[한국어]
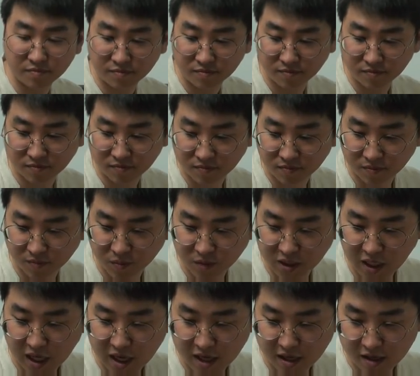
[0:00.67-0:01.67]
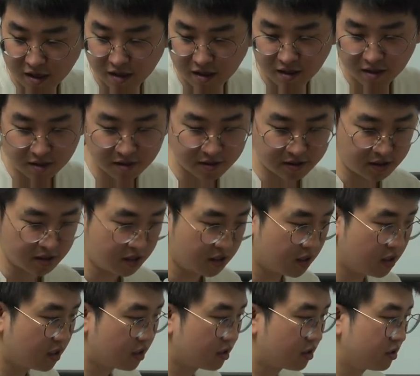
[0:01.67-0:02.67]
음, 자,
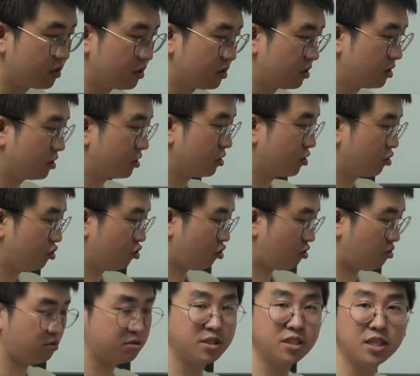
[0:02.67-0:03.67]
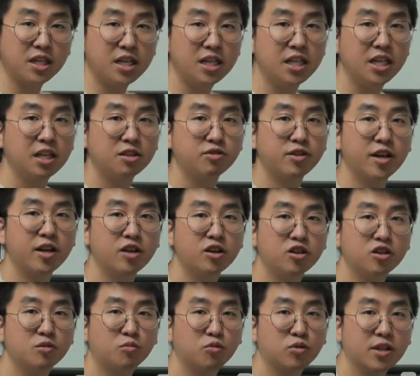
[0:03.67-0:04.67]
그 수업 시간에
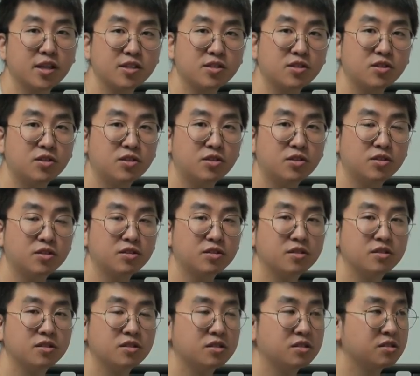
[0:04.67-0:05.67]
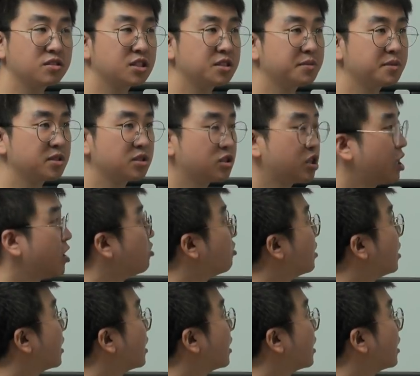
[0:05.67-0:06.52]
촬영을 못해서 그 집에서 촬영을